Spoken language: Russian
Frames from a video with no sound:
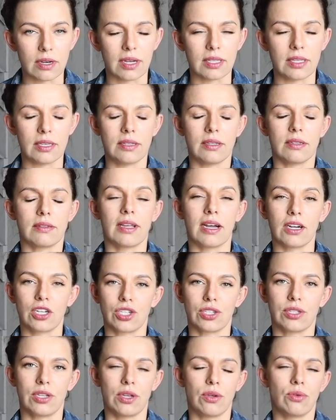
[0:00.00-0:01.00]
они
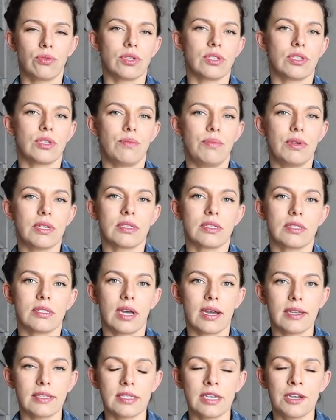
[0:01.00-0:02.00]
также дают о себе
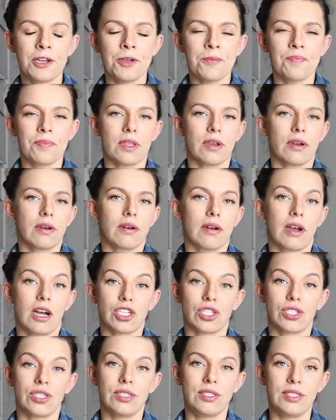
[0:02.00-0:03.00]
знать а,
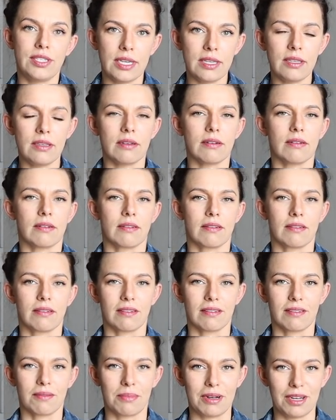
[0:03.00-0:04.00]
каждый день
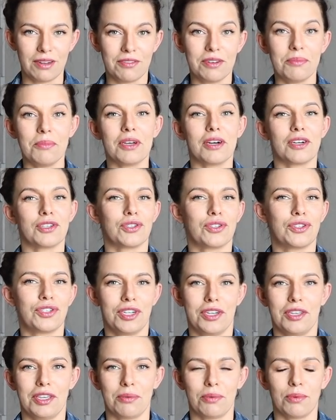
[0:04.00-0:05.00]
а, болевыми
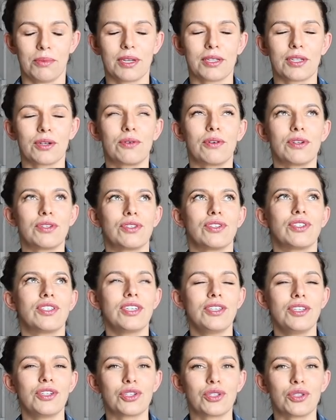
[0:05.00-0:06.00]
ощущениями. У меня такое
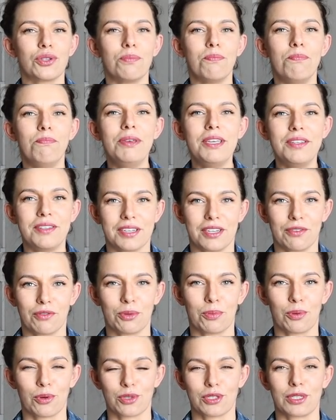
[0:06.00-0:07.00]
ощущение, что битые
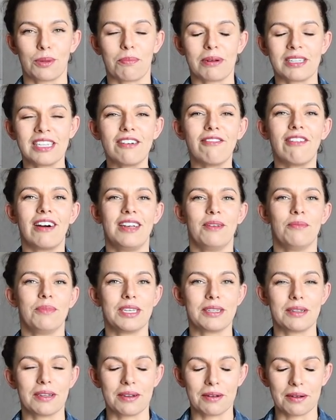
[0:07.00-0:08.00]
вот просто подавали
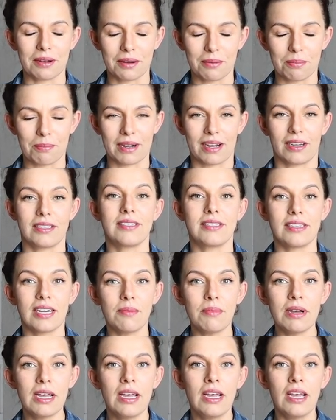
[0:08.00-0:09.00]
мне по
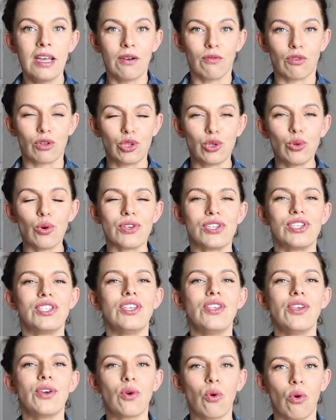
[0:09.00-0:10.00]
костям, вот до
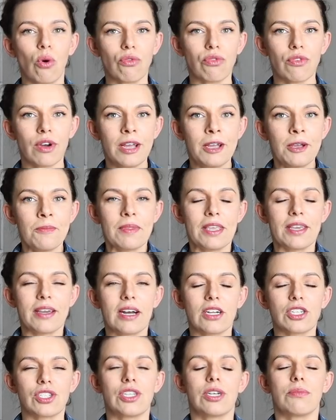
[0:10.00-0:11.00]
синяков. И
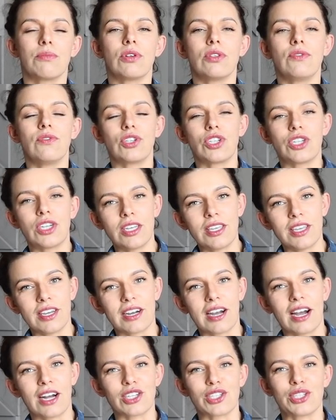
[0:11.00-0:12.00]
каждое мое движение,
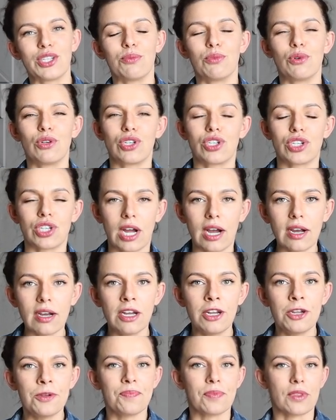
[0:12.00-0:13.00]
каждый мой
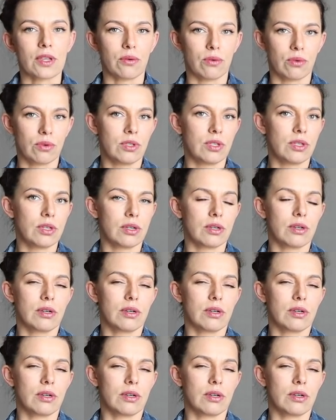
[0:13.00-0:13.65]
шаг, он